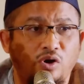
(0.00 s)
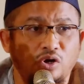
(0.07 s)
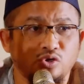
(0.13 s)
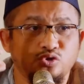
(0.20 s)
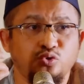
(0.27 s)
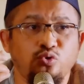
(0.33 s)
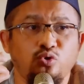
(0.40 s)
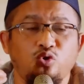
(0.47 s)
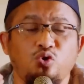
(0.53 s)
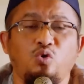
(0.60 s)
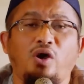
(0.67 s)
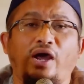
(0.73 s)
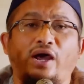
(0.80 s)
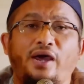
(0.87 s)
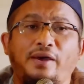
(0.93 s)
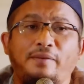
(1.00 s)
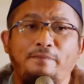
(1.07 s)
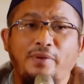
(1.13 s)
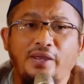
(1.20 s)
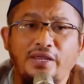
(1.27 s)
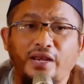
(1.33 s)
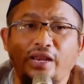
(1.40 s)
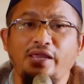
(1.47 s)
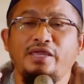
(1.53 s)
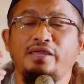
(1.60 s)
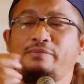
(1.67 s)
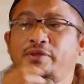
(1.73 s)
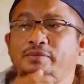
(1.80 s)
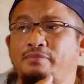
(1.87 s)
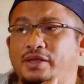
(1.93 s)
wa rasuluhu ahabba ilaihi
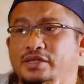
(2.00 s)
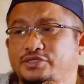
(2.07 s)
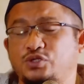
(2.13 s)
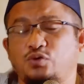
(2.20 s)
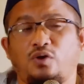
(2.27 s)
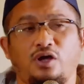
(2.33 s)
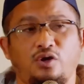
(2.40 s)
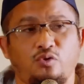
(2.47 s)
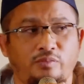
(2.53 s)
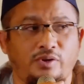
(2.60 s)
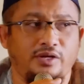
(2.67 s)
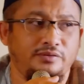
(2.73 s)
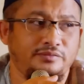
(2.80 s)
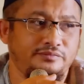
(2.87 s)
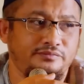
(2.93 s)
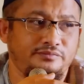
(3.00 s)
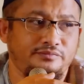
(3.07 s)
mimma siwahuma